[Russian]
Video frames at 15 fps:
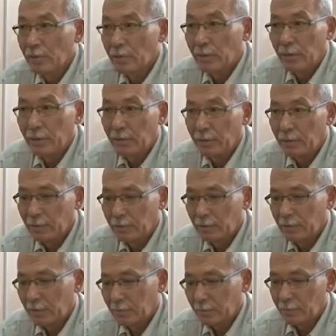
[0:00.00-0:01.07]
на стадии
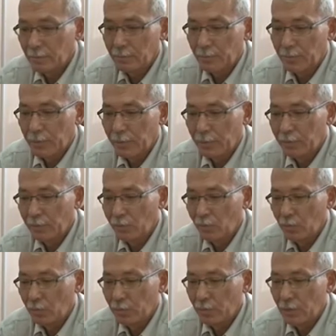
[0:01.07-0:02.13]
проектной,
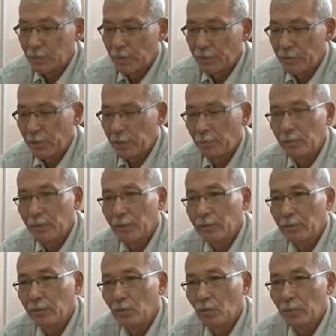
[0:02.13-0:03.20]
окончания
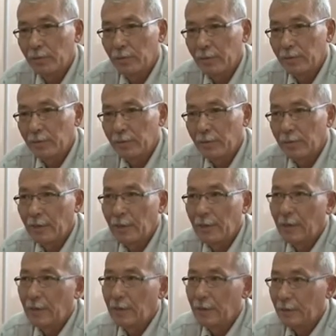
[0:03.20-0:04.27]
проектной документации
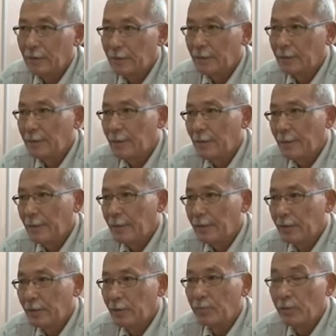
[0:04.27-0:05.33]
э,
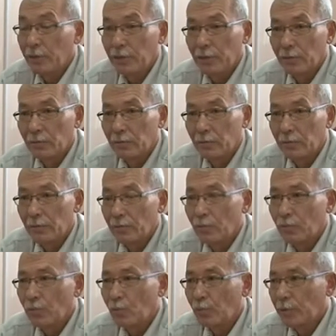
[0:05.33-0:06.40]
экспертировал
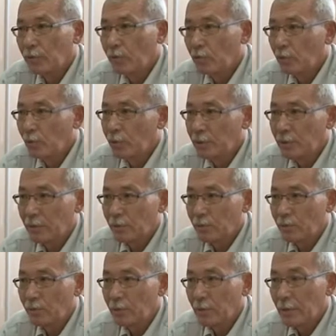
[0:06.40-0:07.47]
всю эту проектную
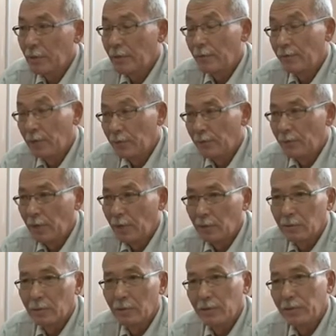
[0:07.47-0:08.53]
документацию, выявлял
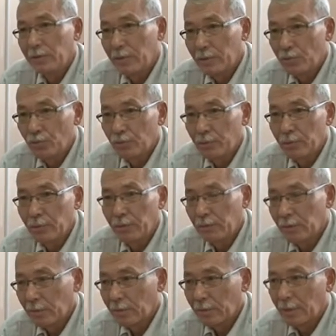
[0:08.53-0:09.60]
недочеты,
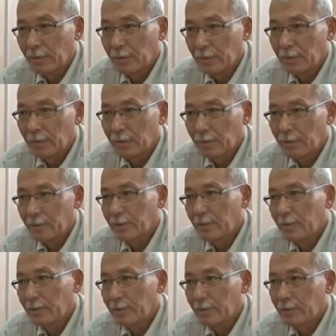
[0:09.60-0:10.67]
недостатки
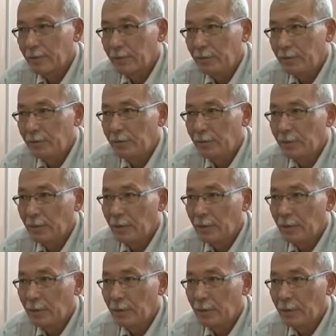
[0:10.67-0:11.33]
э, и